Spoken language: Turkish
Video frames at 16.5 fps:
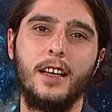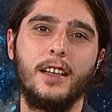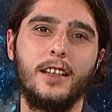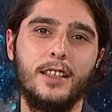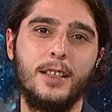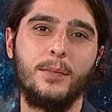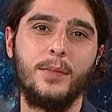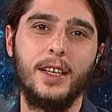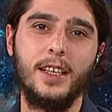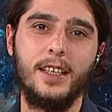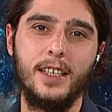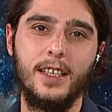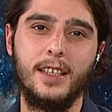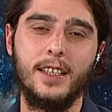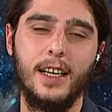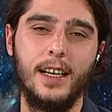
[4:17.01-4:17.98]
kısımları
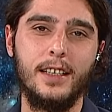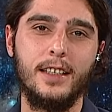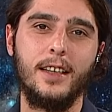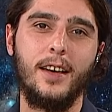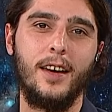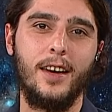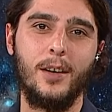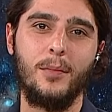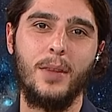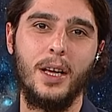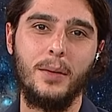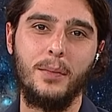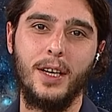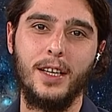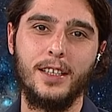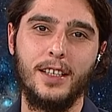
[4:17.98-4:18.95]
işin içerisine
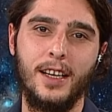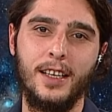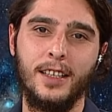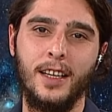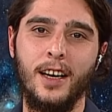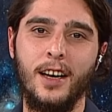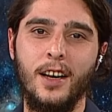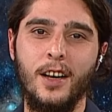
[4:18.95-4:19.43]
girmeye başlar.